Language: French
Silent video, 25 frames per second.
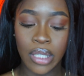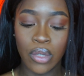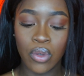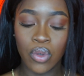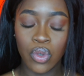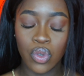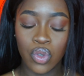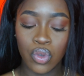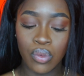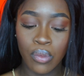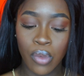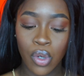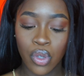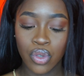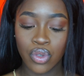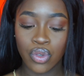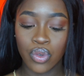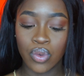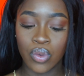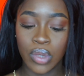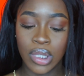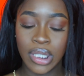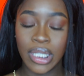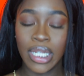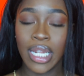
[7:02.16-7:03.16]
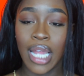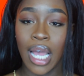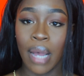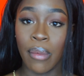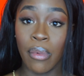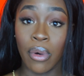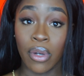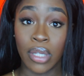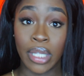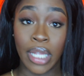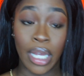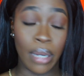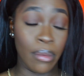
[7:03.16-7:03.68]
logements sont-ils
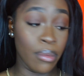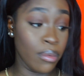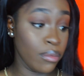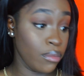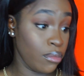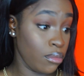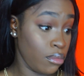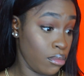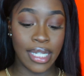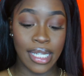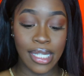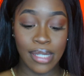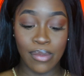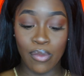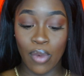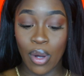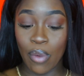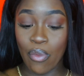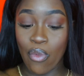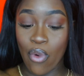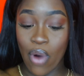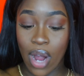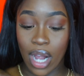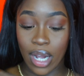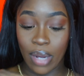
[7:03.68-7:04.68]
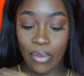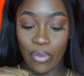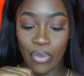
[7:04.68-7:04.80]
abordables Laisse-moi voir